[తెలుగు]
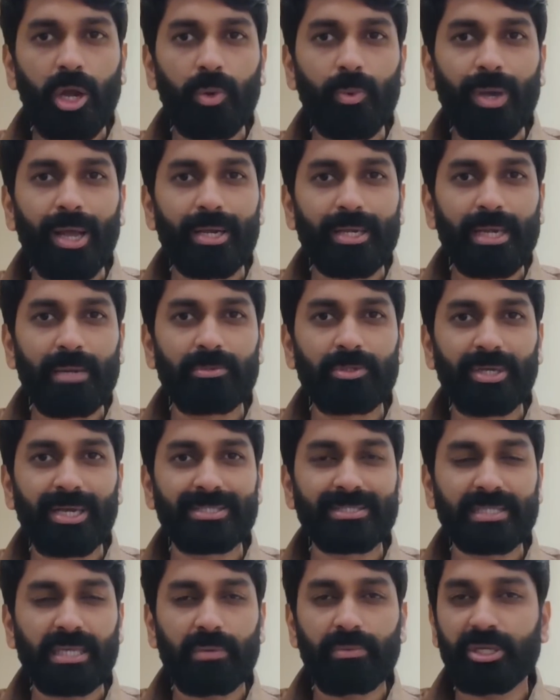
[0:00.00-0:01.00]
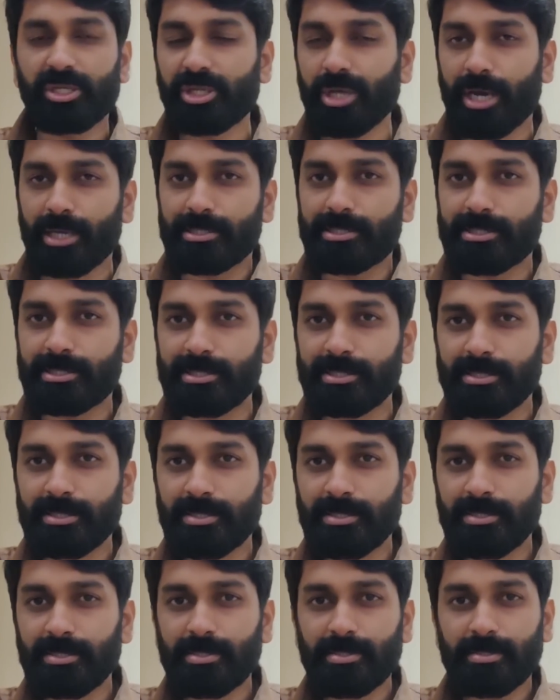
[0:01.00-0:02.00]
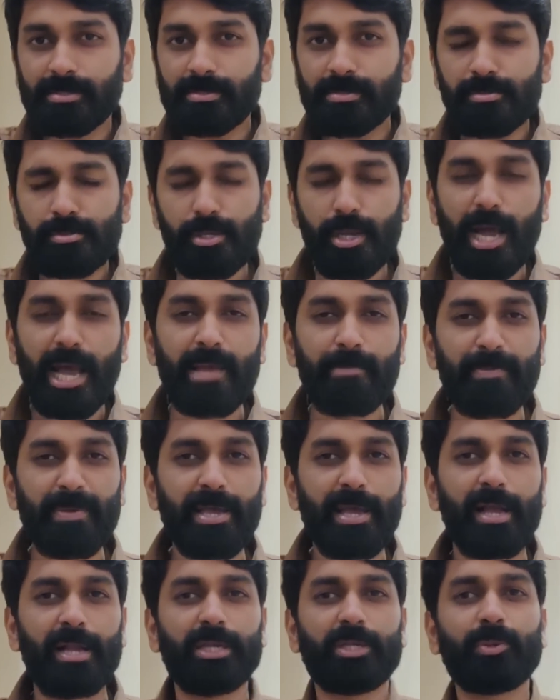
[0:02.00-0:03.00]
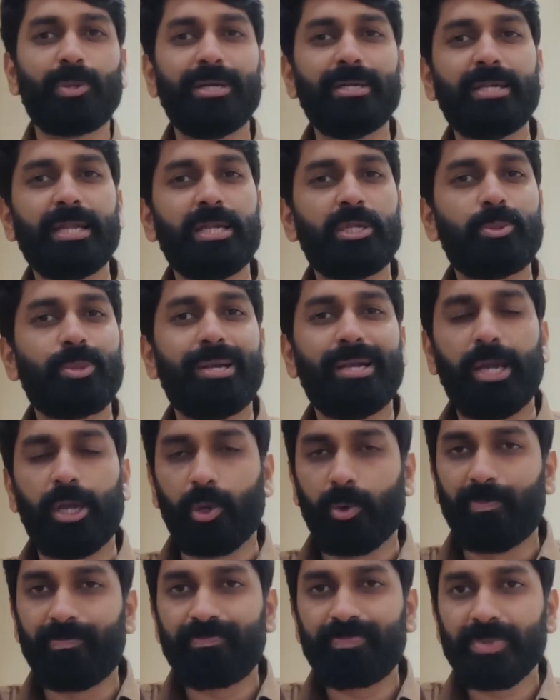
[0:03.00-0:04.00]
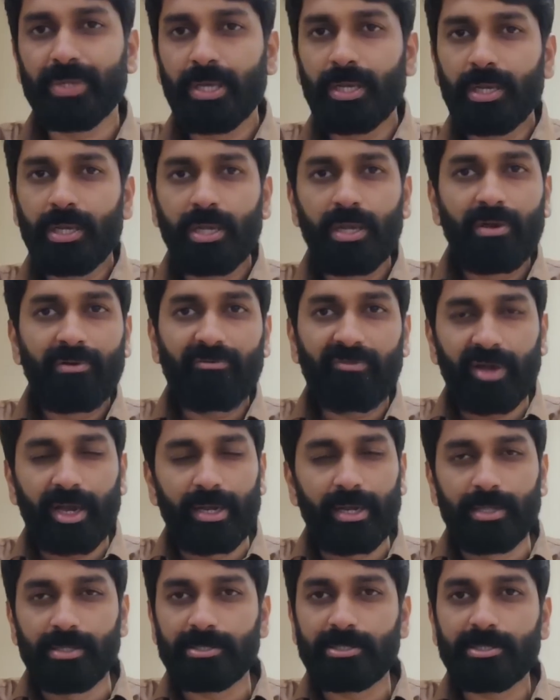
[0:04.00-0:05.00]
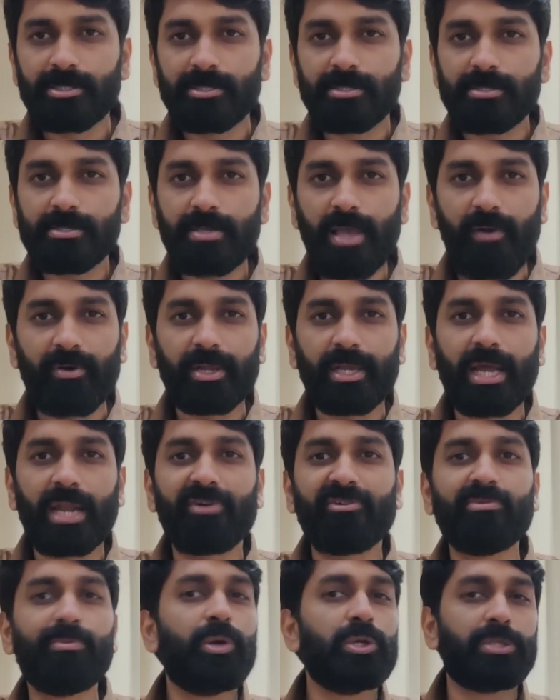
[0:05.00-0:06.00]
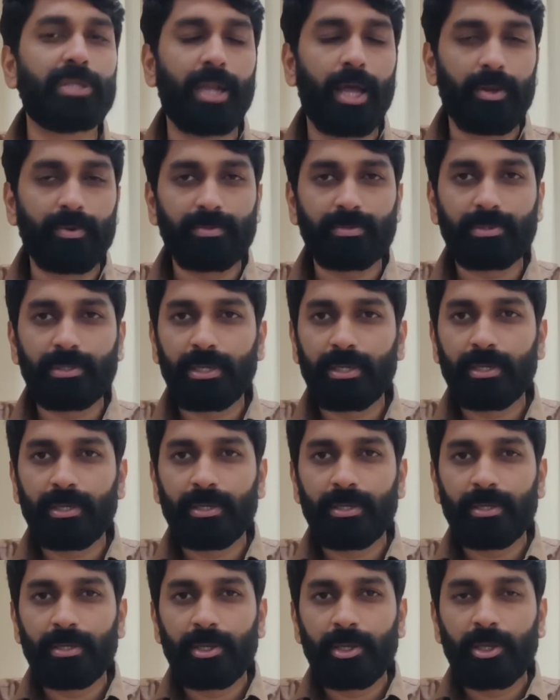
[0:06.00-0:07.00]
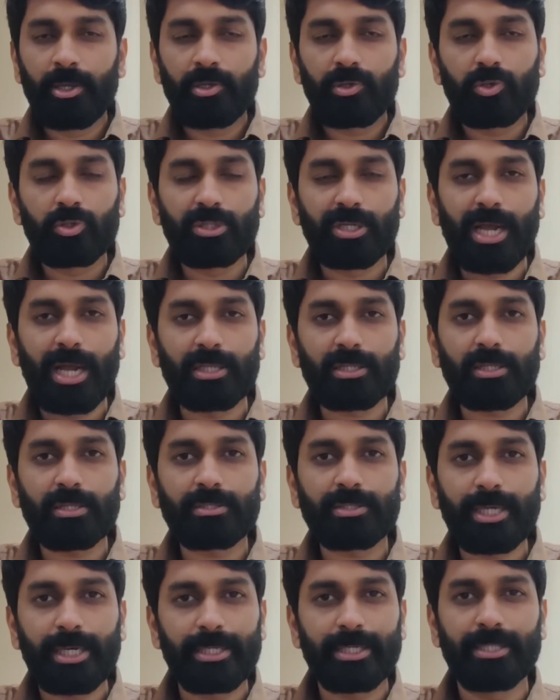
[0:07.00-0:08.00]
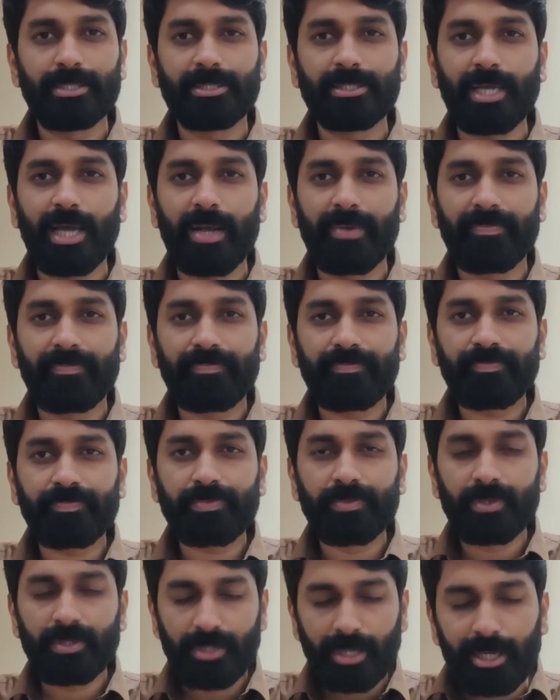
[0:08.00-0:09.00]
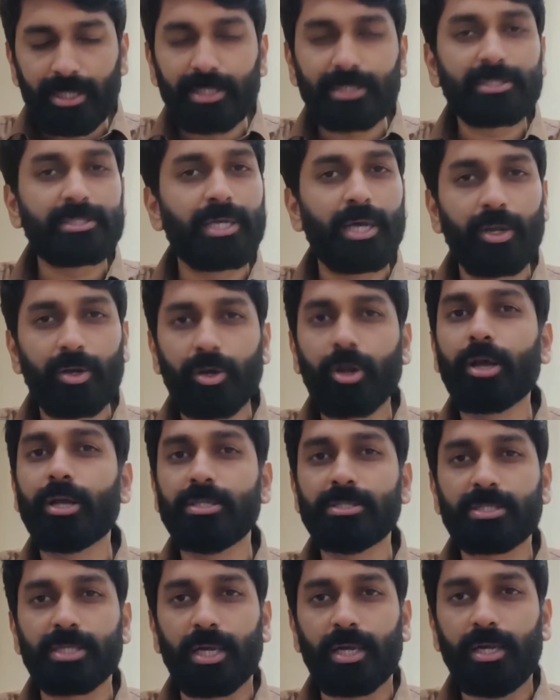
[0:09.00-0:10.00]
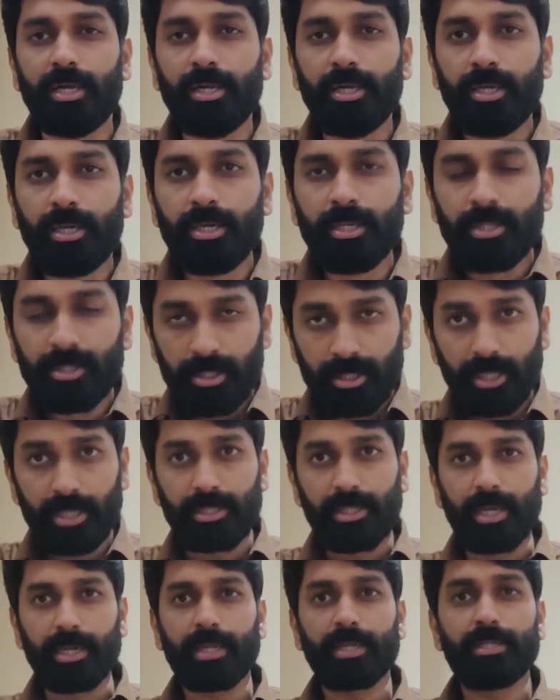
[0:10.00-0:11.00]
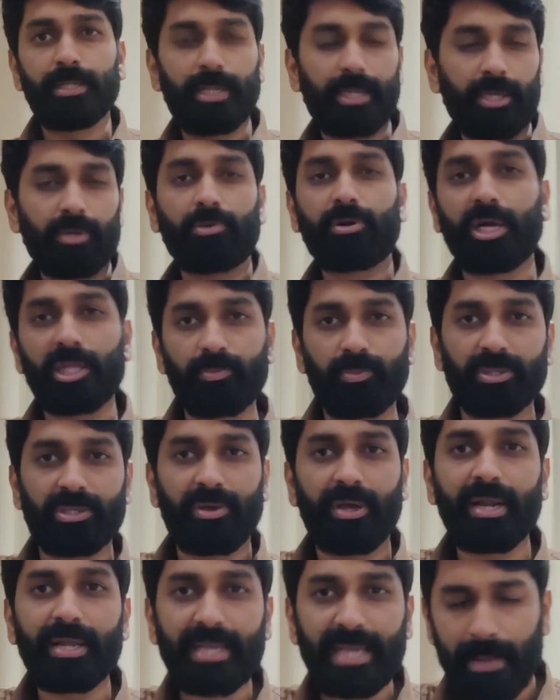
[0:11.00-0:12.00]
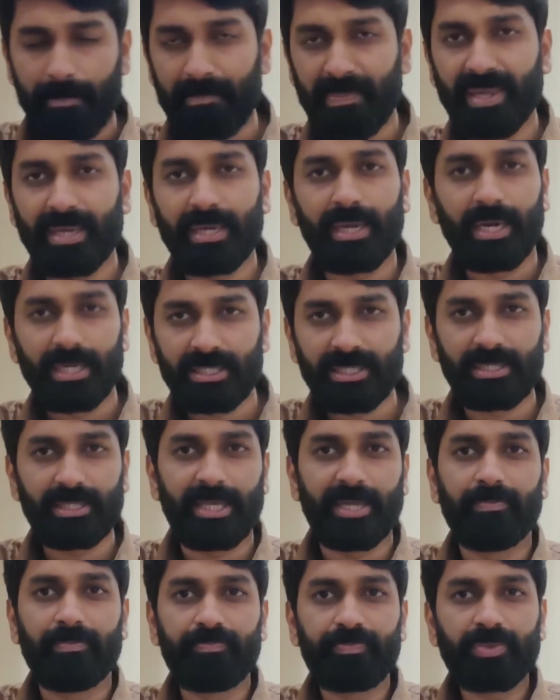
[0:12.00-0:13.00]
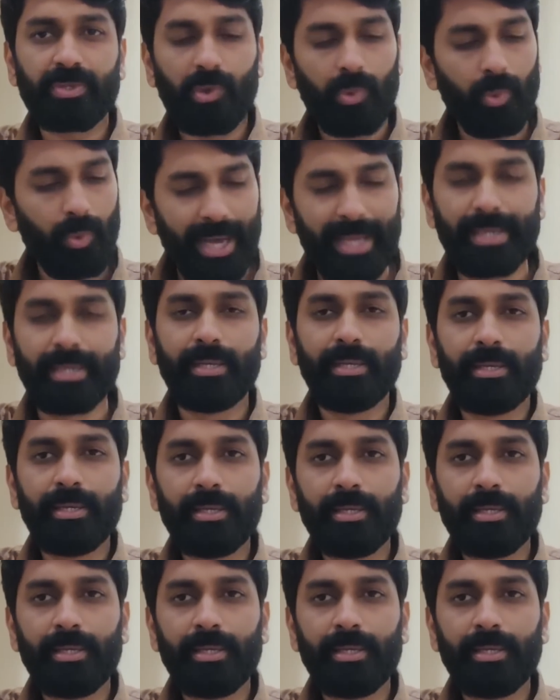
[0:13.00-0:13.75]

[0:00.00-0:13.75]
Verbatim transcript: అండ్ వెల్కమ్ టు ఎస్కేబి షార్ట్స్ ఐపీఎల్ ట్వంటీ ట్వంటీ టూ ఫైనల్స్ ఎవరు గెలవబోతున్నారు గుజరాత్ టైటన్సా రాజస్థాన్ రాయల్సా ఇద్దరికిద్దరికి ఒక అద్భుతమైన క్యాంపెయిన్ నడిచింది వన్